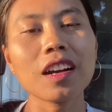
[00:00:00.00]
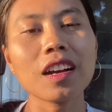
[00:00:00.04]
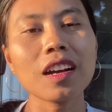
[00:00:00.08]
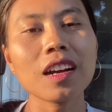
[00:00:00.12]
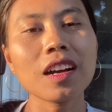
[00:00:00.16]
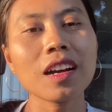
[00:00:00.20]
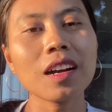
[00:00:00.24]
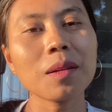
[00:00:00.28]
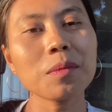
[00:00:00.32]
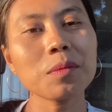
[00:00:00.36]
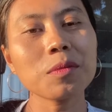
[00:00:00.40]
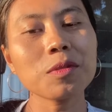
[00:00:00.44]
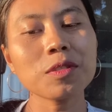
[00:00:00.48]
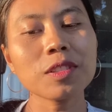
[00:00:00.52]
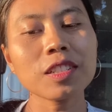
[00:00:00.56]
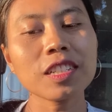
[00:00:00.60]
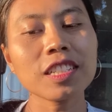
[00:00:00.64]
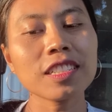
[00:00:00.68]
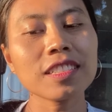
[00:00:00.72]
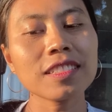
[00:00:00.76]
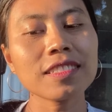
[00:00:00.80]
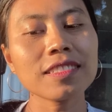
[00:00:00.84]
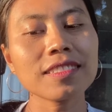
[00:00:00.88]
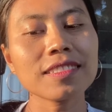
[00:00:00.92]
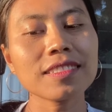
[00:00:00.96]
uh,
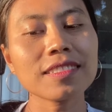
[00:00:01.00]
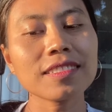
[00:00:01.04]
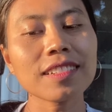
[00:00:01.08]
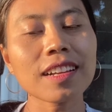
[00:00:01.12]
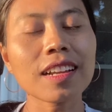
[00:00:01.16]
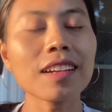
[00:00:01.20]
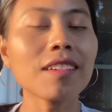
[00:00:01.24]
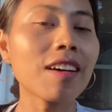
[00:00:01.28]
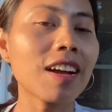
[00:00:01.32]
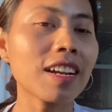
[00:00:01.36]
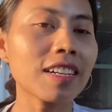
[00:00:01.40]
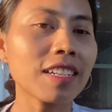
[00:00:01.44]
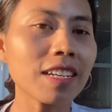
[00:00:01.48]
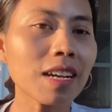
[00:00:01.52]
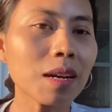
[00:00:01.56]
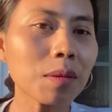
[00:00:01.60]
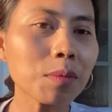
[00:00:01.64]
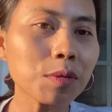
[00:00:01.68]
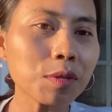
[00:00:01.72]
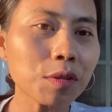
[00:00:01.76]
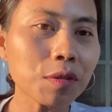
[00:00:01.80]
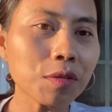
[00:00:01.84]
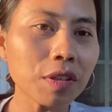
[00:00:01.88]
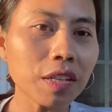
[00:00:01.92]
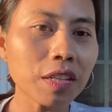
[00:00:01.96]
mungkin kalau ada yang
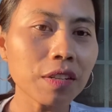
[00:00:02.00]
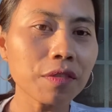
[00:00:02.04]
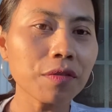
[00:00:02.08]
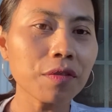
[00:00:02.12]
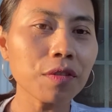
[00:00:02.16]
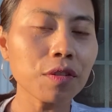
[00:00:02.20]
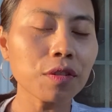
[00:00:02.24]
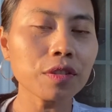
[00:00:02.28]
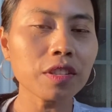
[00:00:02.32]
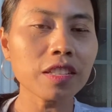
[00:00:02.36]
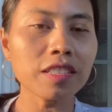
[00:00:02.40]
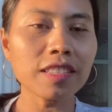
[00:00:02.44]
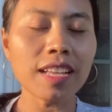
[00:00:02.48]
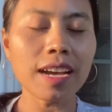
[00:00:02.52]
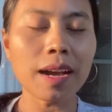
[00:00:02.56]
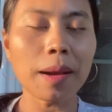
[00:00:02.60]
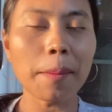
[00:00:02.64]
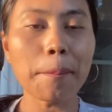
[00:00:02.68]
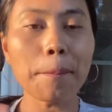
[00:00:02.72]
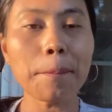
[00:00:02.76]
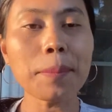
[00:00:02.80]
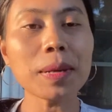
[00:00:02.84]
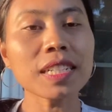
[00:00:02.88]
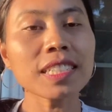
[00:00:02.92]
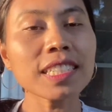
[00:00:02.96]
butuh info tentang
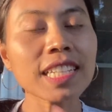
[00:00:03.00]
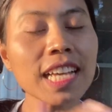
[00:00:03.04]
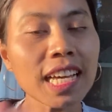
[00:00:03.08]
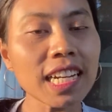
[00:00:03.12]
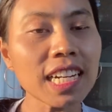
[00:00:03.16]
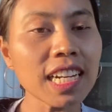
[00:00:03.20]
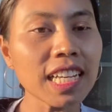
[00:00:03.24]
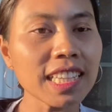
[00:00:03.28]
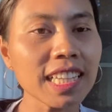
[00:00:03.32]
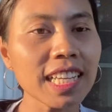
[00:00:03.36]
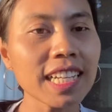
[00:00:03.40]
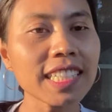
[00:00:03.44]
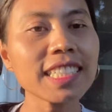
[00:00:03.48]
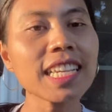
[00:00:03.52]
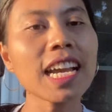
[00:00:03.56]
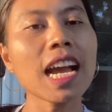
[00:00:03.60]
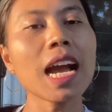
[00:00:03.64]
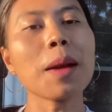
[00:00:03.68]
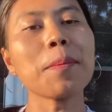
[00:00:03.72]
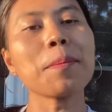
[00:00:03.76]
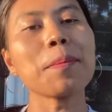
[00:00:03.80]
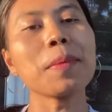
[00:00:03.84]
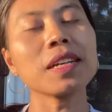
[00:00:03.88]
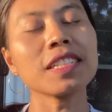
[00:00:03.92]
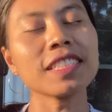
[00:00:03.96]
persyaratannya
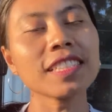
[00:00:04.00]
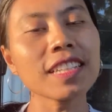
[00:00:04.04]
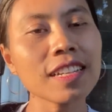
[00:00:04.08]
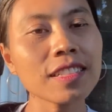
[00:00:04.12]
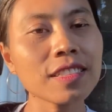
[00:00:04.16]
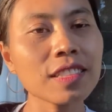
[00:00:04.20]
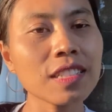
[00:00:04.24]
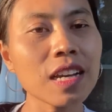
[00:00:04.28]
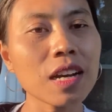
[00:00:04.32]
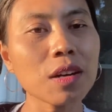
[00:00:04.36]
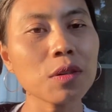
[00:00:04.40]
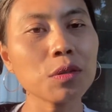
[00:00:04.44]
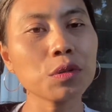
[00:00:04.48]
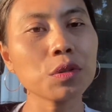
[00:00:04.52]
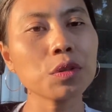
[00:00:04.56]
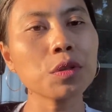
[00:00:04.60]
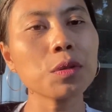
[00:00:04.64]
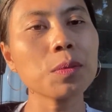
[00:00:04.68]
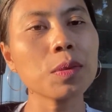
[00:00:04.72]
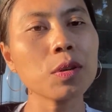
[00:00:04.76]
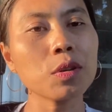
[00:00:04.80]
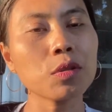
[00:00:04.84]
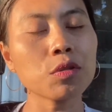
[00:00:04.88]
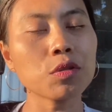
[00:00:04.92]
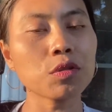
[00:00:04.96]
apa saja untuk
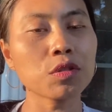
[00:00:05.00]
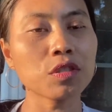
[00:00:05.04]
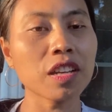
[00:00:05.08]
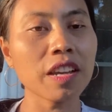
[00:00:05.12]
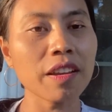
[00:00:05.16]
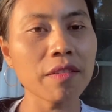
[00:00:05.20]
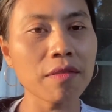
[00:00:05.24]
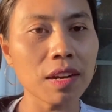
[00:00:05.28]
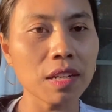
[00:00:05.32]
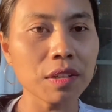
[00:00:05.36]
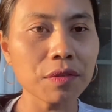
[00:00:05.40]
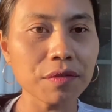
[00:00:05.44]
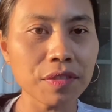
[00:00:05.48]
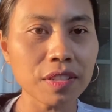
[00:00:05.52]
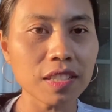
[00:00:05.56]
mengurus K1